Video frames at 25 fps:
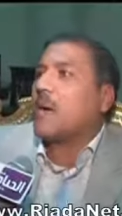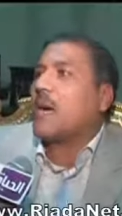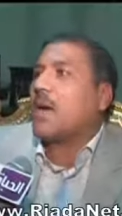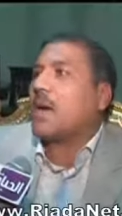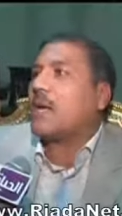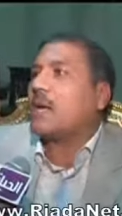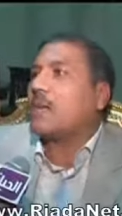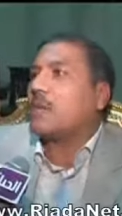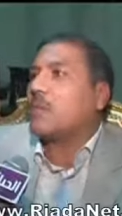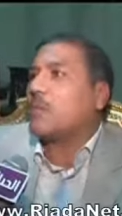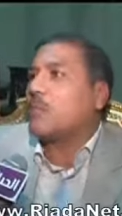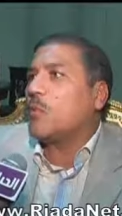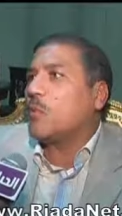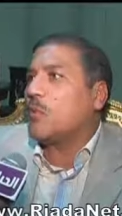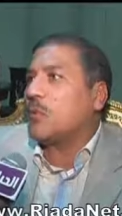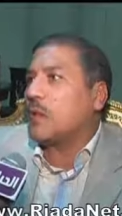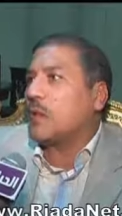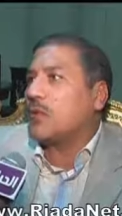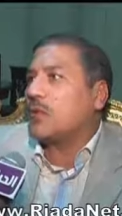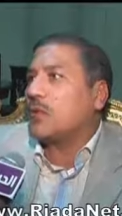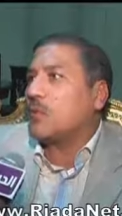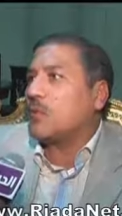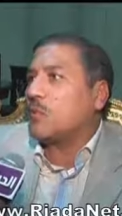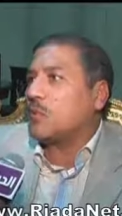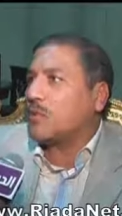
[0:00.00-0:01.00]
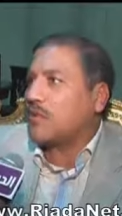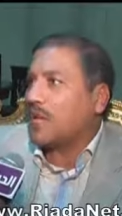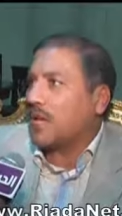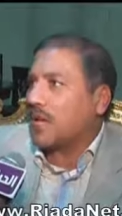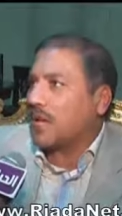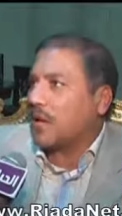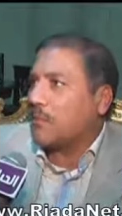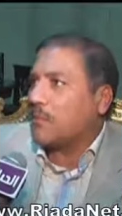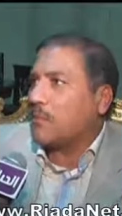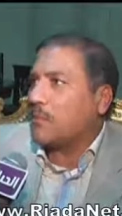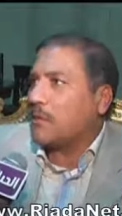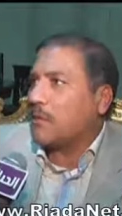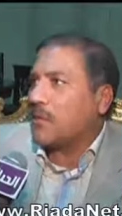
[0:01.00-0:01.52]
بعد مباراه
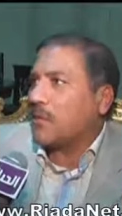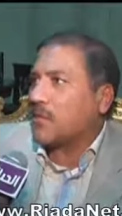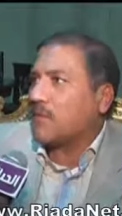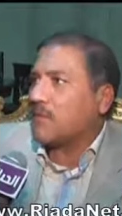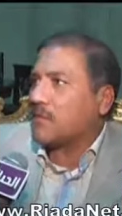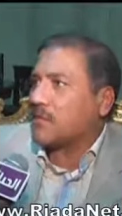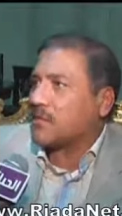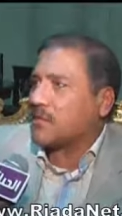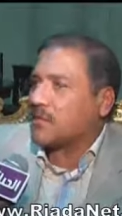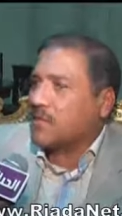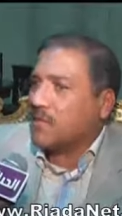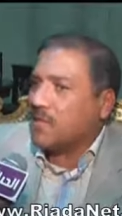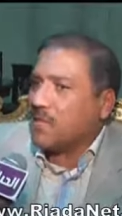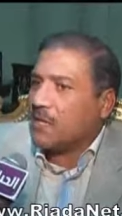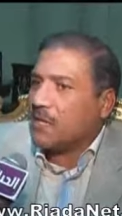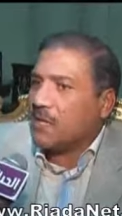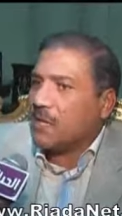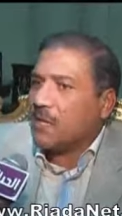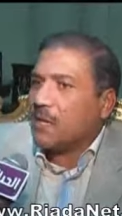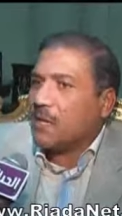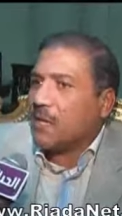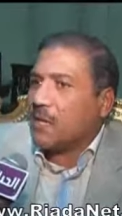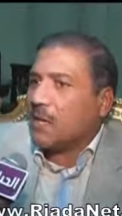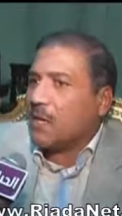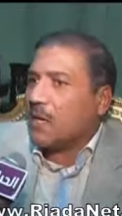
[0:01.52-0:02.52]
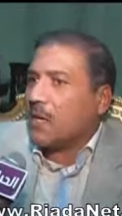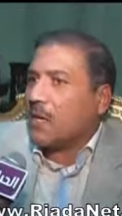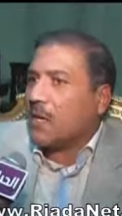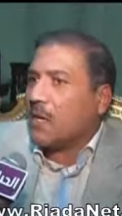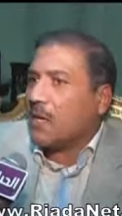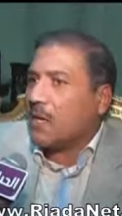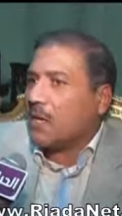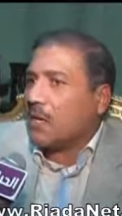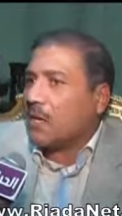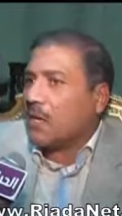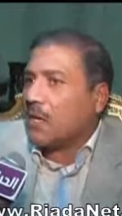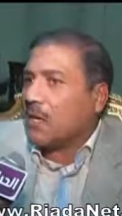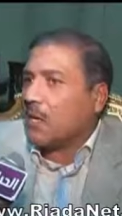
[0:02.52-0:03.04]
المنتخب آه، في الصين
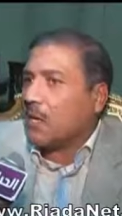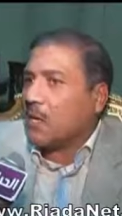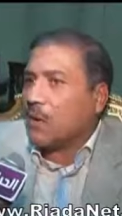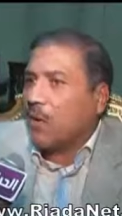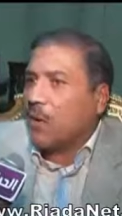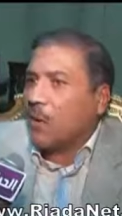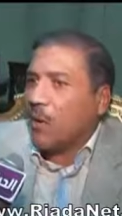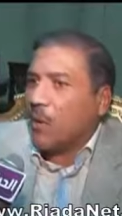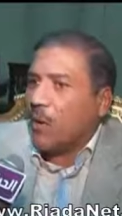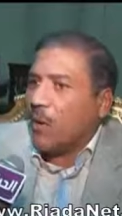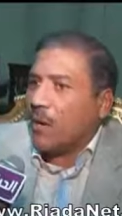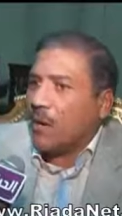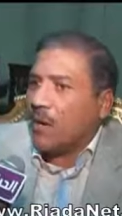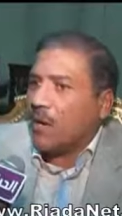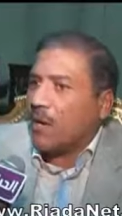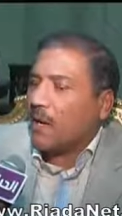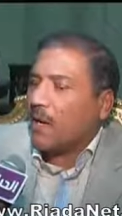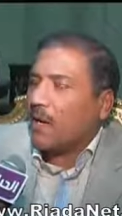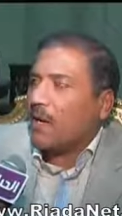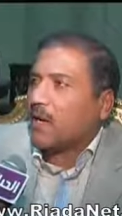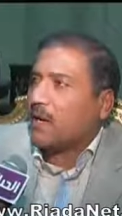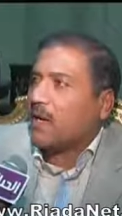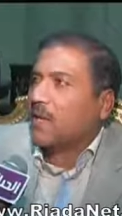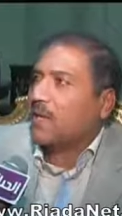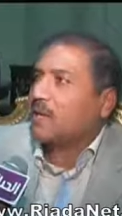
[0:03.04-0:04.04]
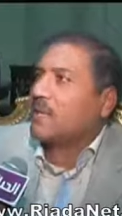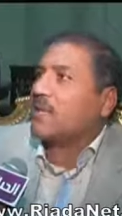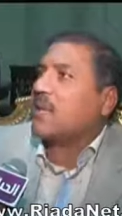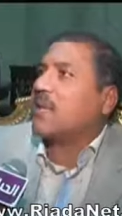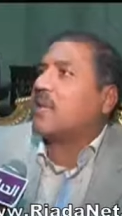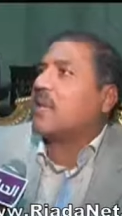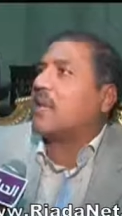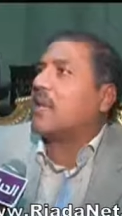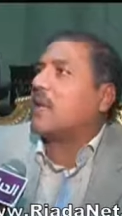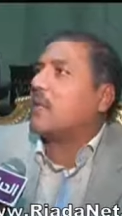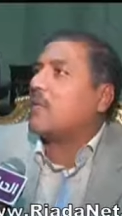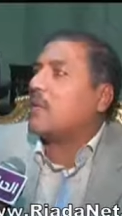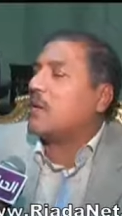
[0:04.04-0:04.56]
وهو يعني ده
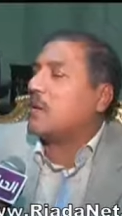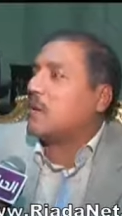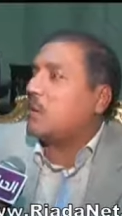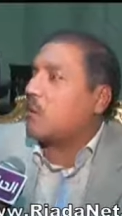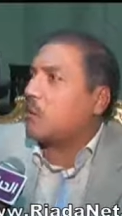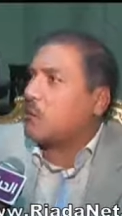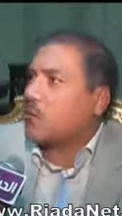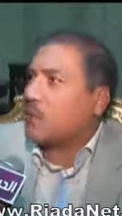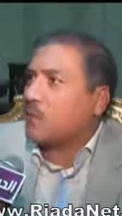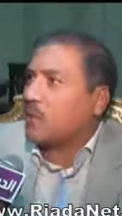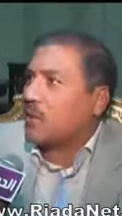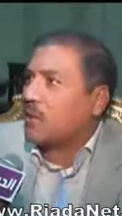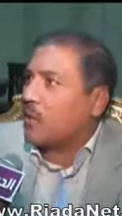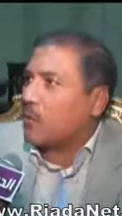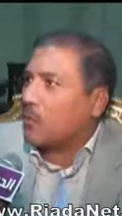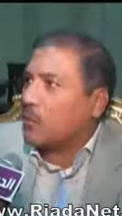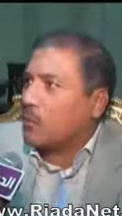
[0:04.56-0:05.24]
الكلام اللي انا قلته من